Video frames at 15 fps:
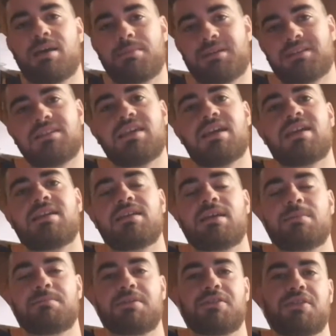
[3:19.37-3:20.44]
a partir de ahí
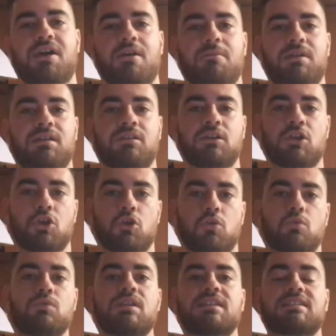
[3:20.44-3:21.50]
empieza a haber
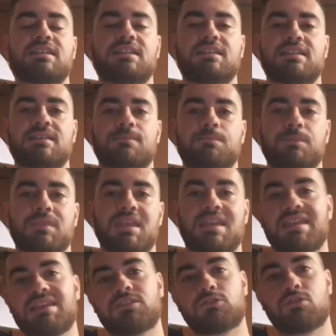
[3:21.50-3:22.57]
una serie
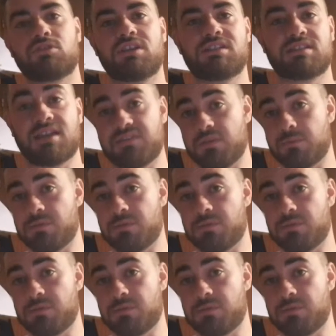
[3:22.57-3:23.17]
de historietas,